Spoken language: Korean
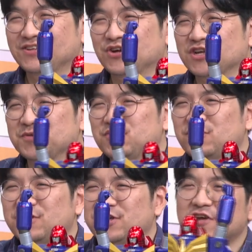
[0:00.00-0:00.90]
저의
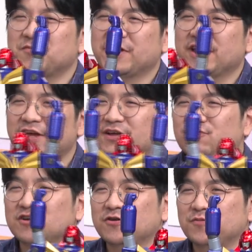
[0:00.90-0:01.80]
기분을 이레메
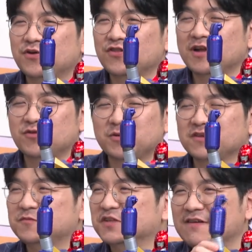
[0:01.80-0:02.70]
네. 우레메로 표현을 한번
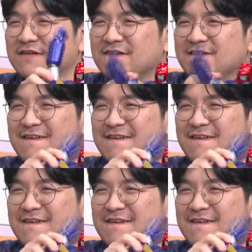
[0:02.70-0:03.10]
해보겠습니다. 네.